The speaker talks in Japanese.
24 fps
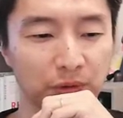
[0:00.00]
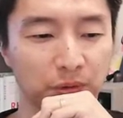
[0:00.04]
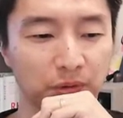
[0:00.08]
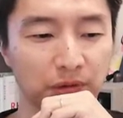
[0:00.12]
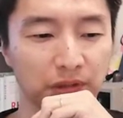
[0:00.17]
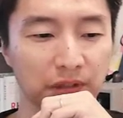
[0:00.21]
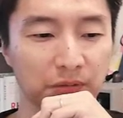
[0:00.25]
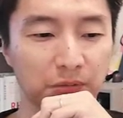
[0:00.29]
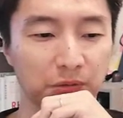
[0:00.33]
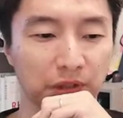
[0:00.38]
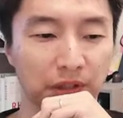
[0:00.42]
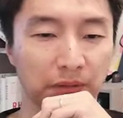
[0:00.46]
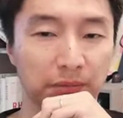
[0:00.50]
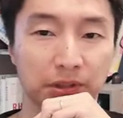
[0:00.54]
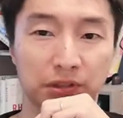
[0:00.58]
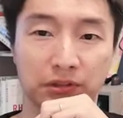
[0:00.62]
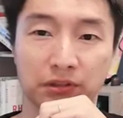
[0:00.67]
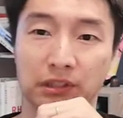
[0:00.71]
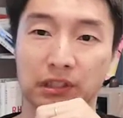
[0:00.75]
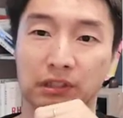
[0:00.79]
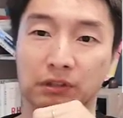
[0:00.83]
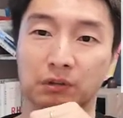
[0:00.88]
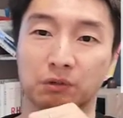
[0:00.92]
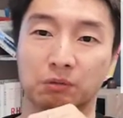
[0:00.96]
これでもね、
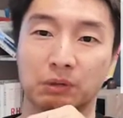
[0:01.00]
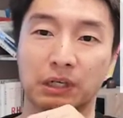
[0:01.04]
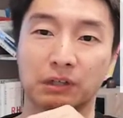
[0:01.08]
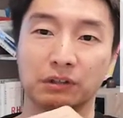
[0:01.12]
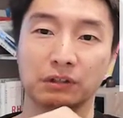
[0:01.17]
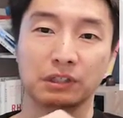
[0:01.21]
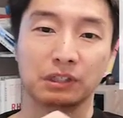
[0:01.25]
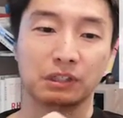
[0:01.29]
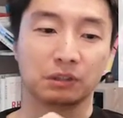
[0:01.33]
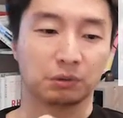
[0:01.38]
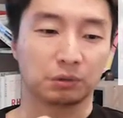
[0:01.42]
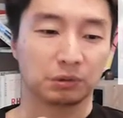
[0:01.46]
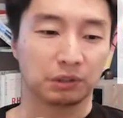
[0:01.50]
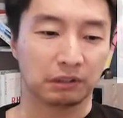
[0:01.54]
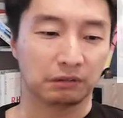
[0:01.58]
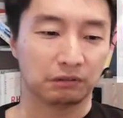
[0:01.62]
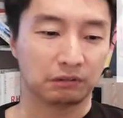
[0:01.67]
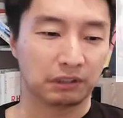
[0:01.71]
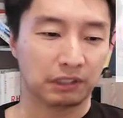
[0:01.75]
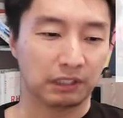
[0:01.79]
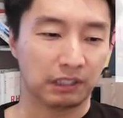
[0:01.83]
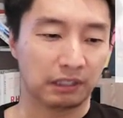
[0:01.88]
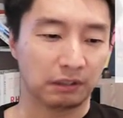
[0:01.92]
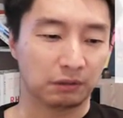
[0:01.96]
別にあの悪いってことじゃな
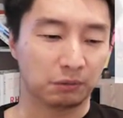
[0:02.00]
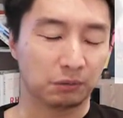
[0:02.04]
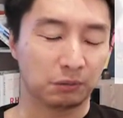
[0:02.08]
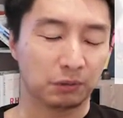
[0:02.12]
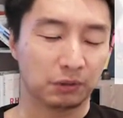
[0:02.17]
くて、